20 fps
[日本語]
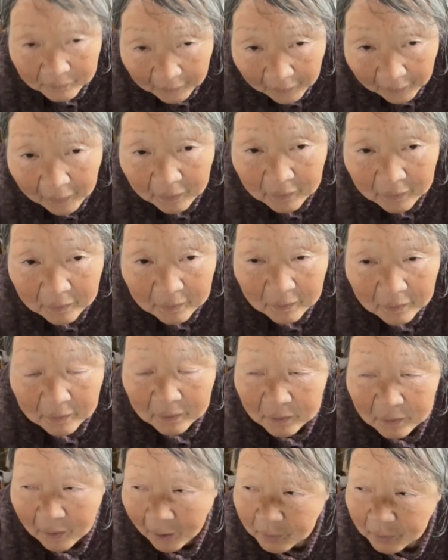ね。
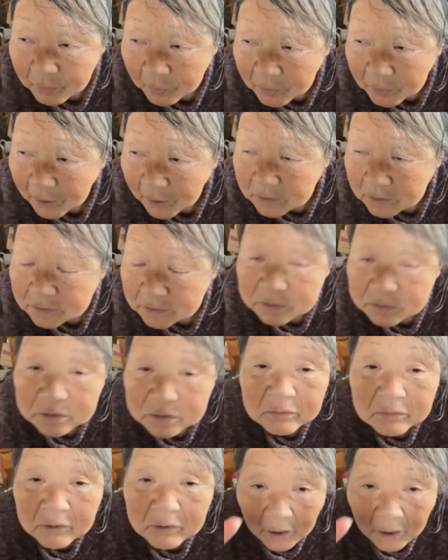あのね、
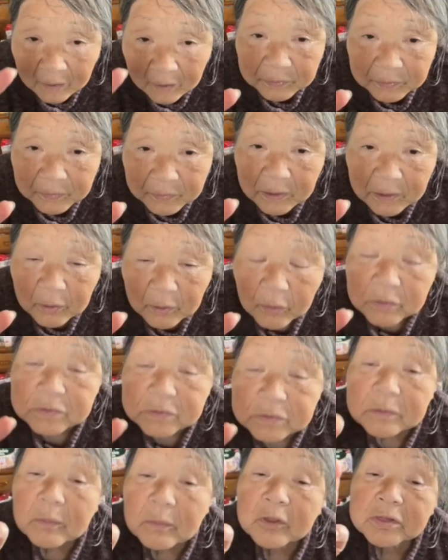5つぐらいあって
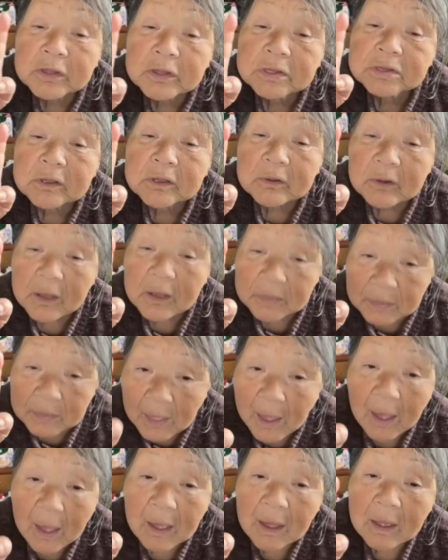4つ持ってってくれ
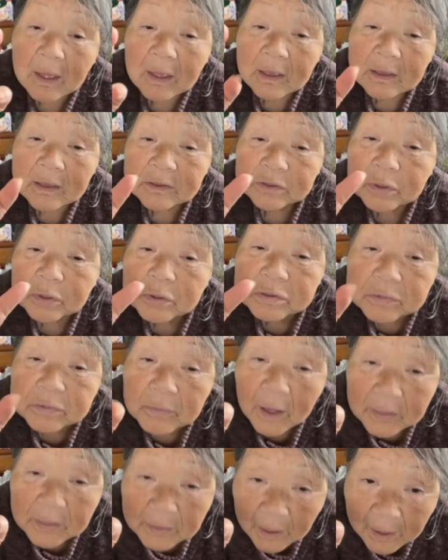て、1
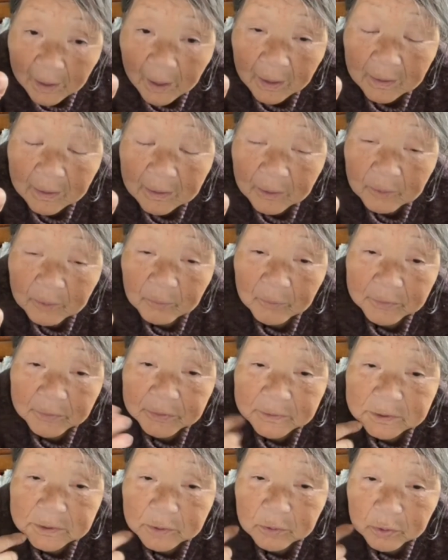つはね、
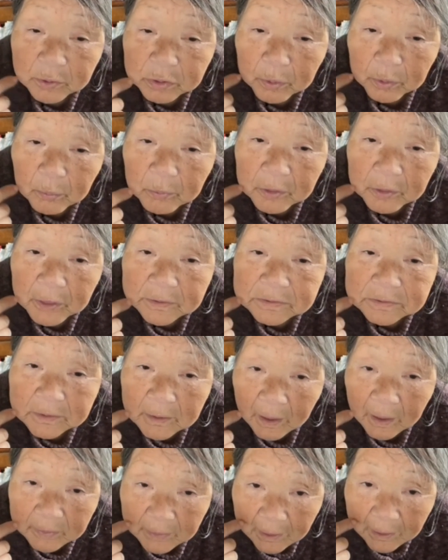私の友
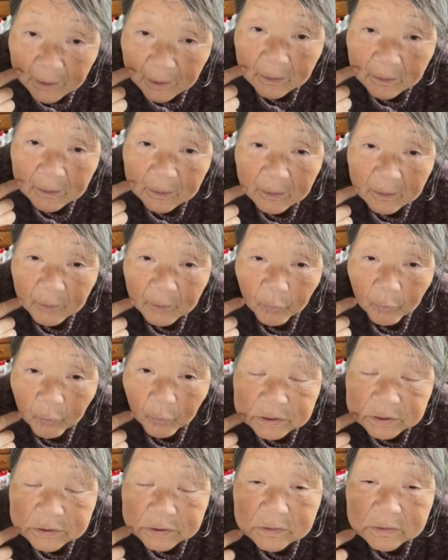達がね、
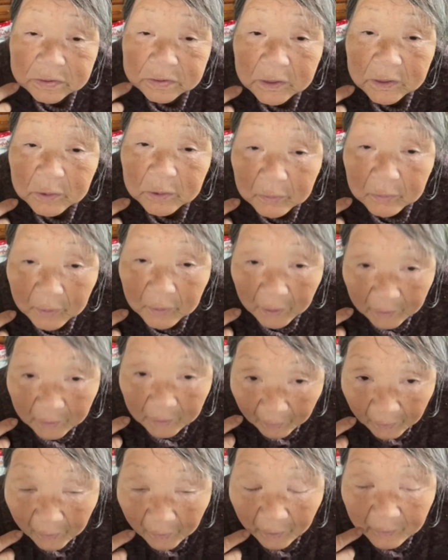欲しいって言うか
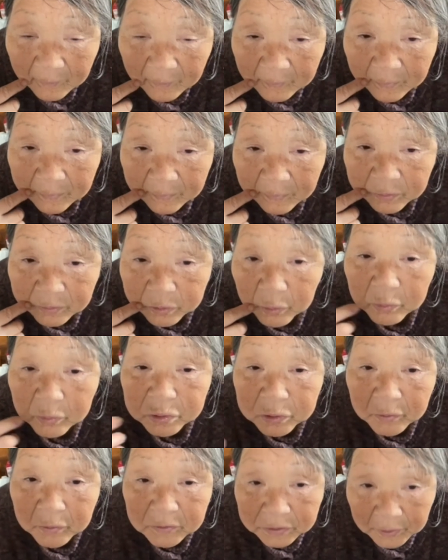ら、
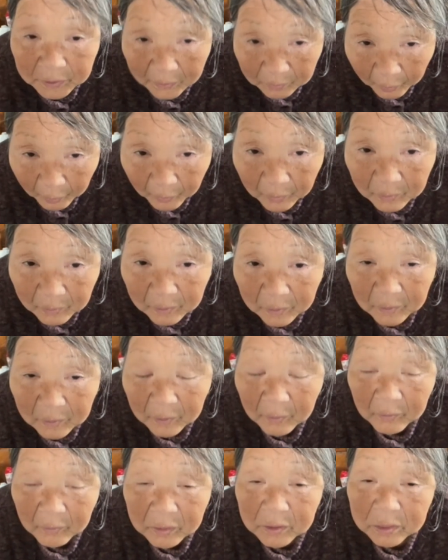取っといたの。
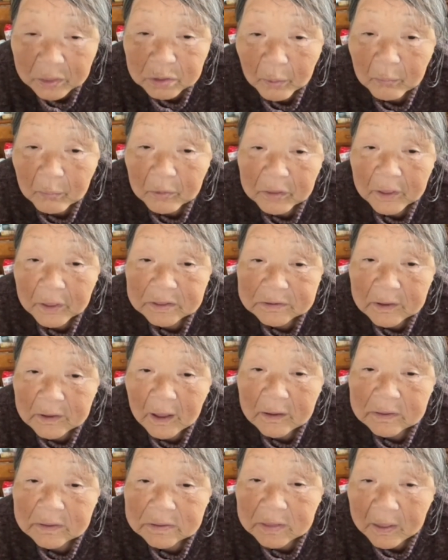で、友
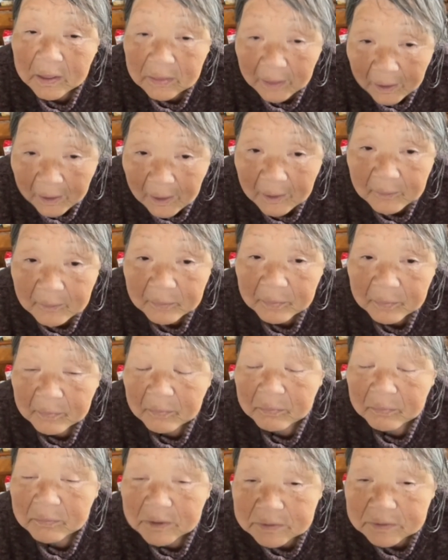達が来てね、
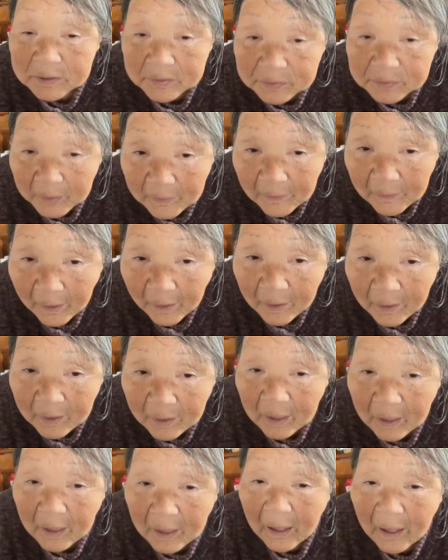見せたら、
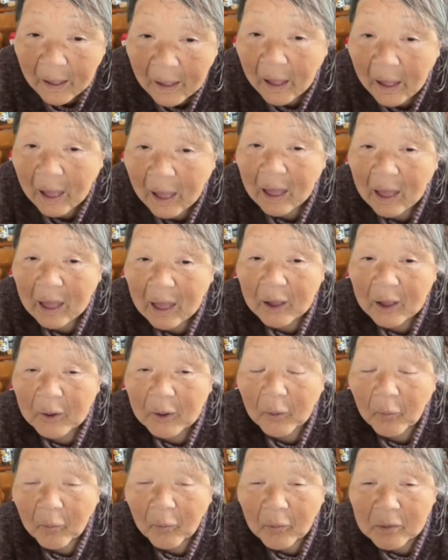あ、
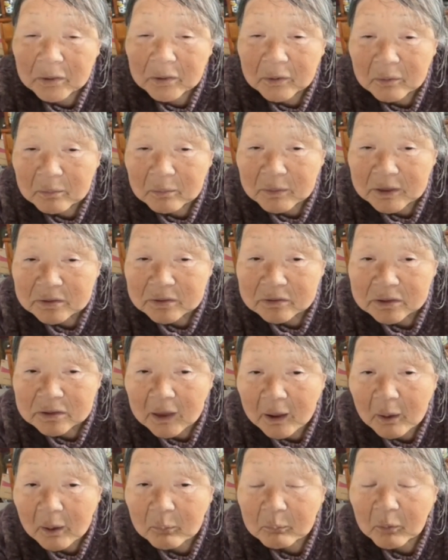こういう水
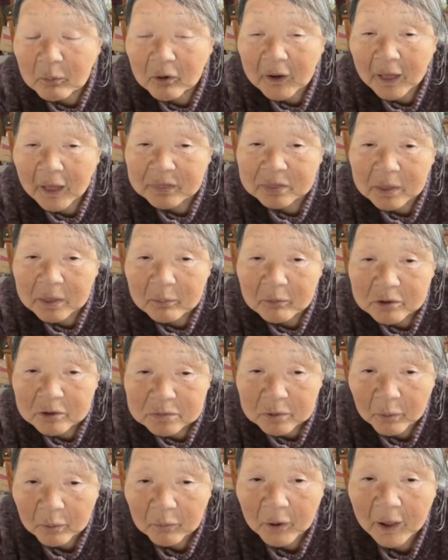じゃもらって
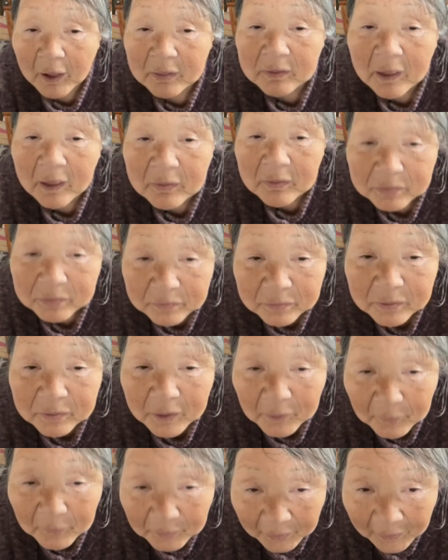もしょうがねえって言う
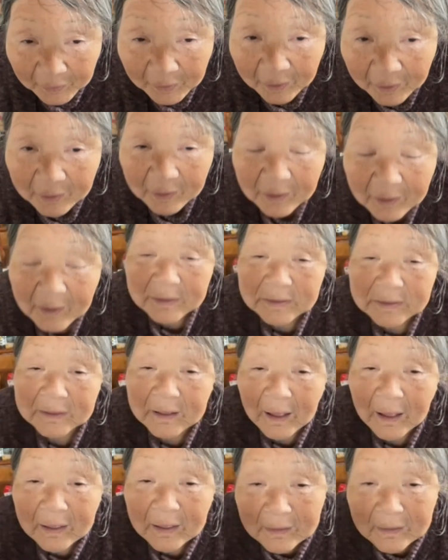んだよね。
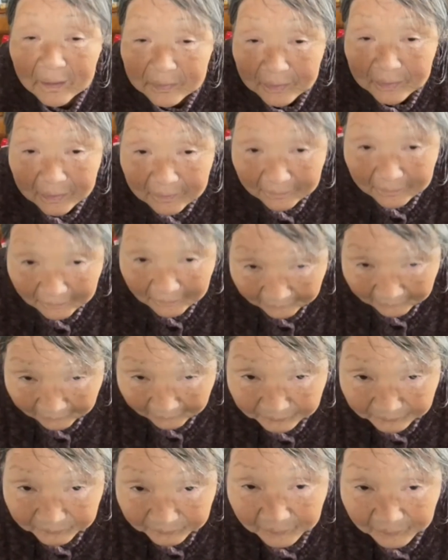機械がねえか
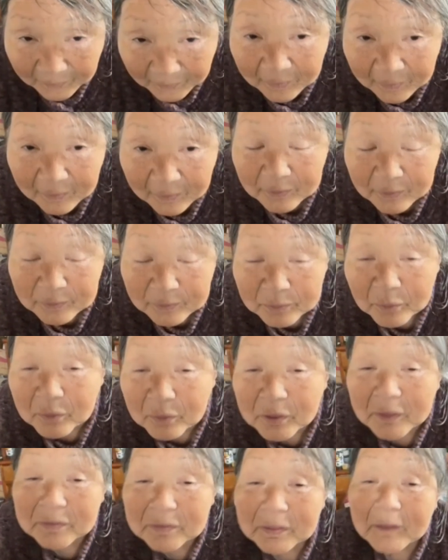らって。
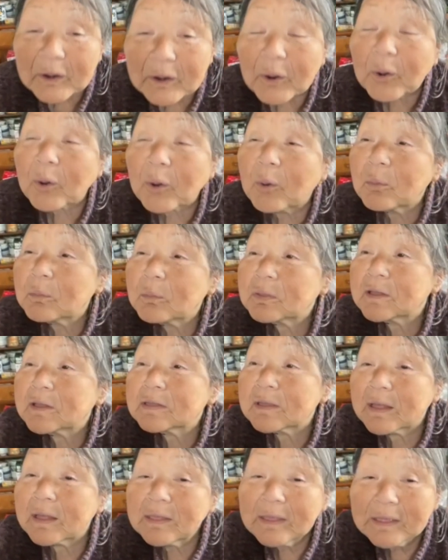そうだったら工務
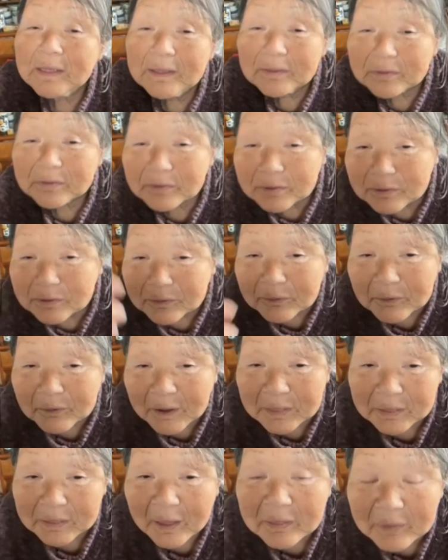店さんに5つ
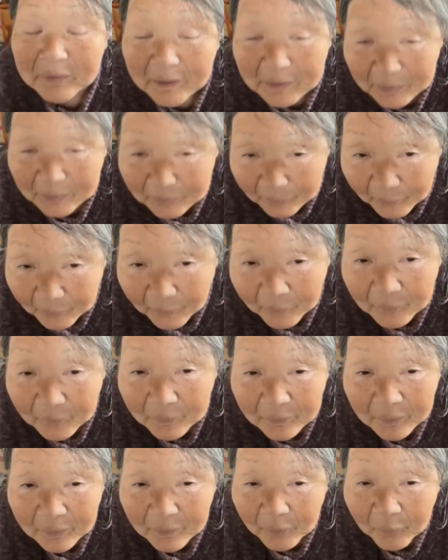くれたんだけ
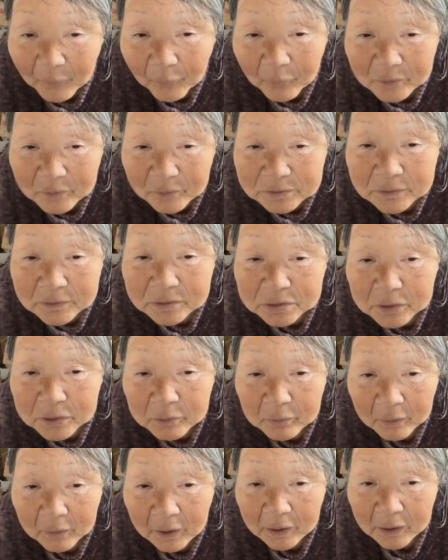ど、欲しいっ
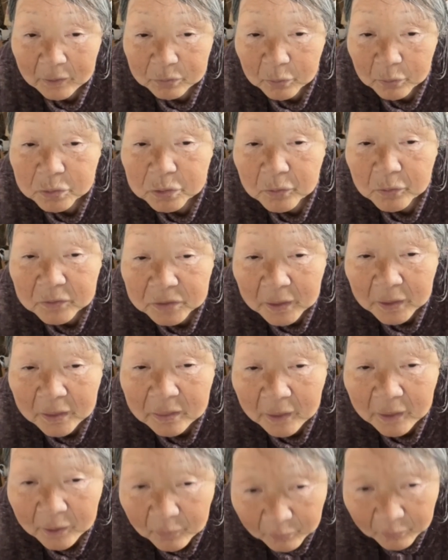て言うから取っとい
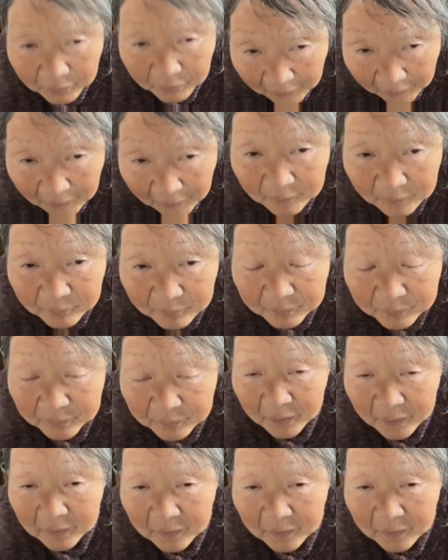たんだよね。